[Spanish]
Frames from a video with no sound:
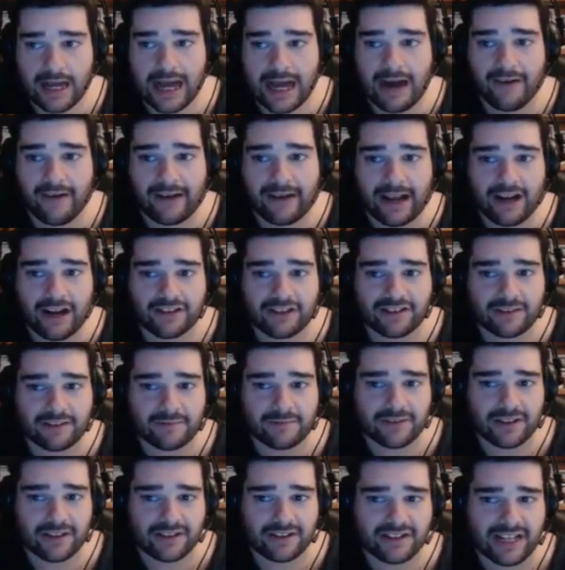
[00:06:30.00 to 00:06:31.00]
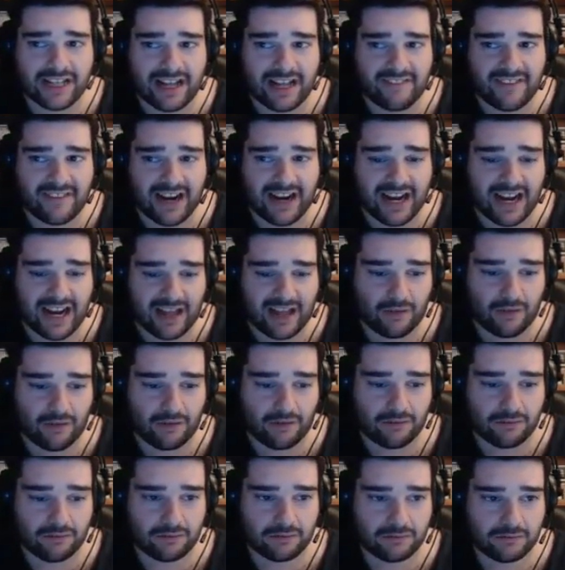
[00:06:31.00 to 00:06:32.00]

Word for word: Aunque los Sims será traslado.